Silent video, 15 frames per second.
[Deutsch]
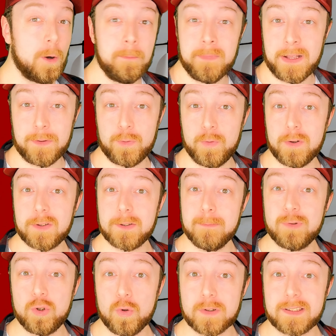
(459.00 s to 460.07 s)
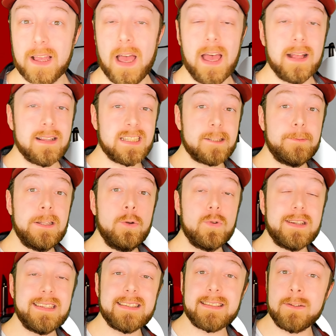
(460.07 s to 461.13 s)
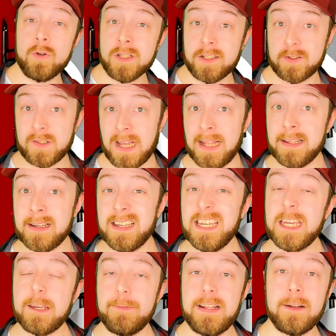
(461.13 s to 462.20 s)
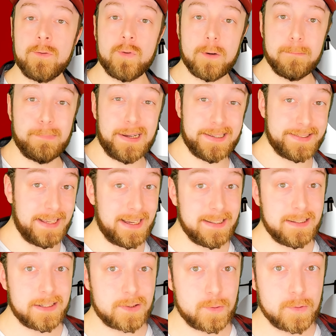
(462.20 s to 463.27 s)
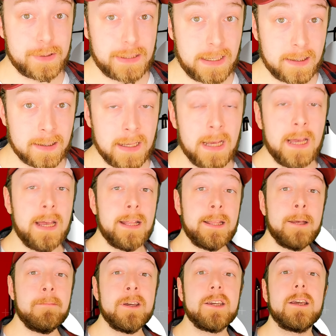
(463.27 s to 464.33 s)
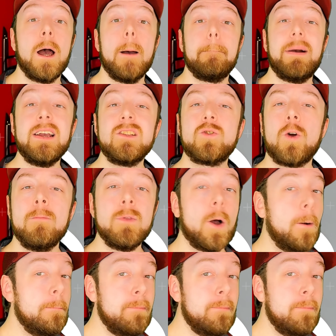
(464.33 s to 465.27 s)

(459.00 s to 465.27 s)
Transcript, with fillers: kommt natürlich zum Schluss. Das Video ist noch nicht zu Ende. Ich will dir noch ein paar Sachen dazu sagen. Nämlich, bald kommen noch